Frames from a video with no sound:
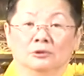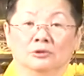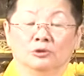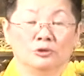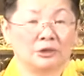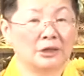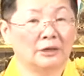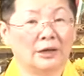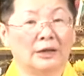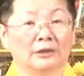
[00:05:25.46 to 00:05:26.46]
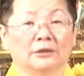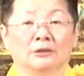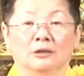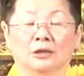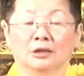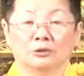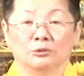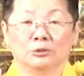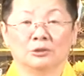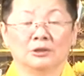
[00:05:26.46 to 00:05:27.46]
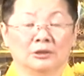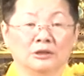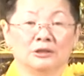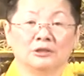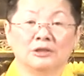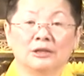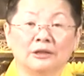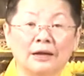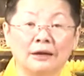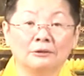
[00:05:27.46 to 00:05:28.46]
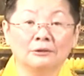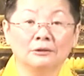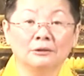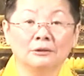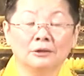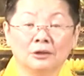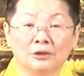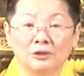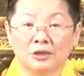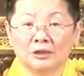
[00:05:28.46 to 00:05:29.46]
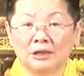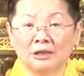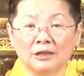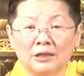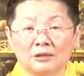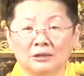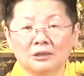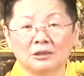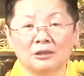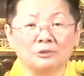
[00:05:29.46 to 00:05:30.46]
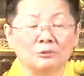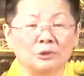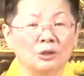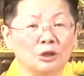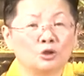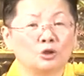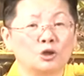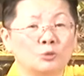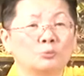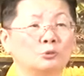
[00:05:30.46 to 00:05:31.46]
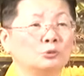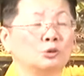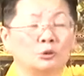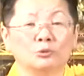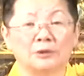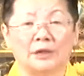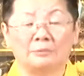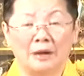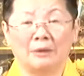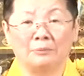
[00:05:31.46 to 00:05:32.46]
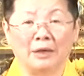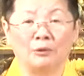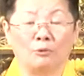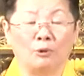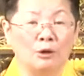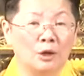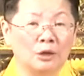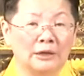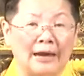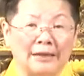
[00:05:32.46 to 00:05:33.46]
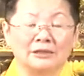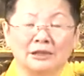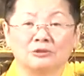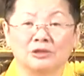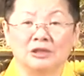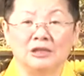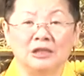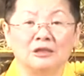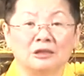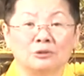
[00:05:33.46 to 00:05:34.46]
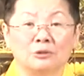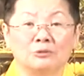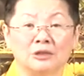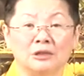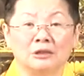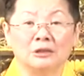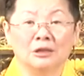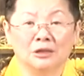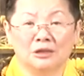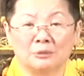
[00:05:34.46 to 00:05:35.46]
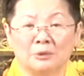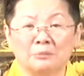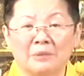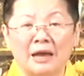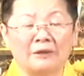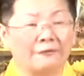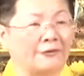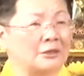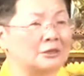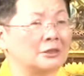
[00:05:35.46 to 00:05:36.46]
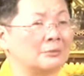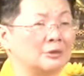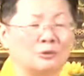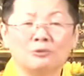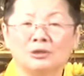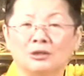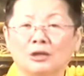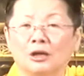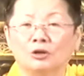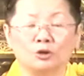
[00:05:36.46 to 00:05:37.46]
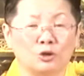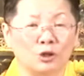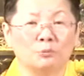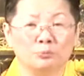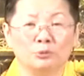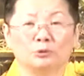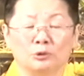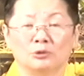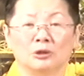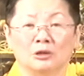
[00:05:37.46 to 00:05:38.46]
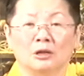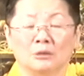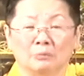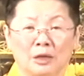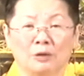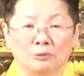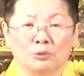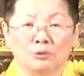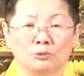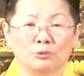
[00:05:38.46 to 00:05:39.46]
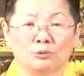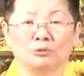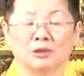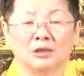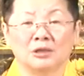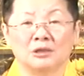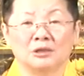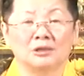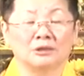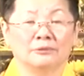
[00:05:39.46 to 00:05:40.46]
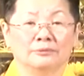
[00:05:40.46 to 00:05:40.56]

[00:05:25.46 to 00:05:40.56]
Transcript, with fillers: 就伤害了很多的人的健康。现在你看这个新闻，全部都在骂美国改造基因的东西，什么麦粉，什么东西，全部都是美国输出的科技，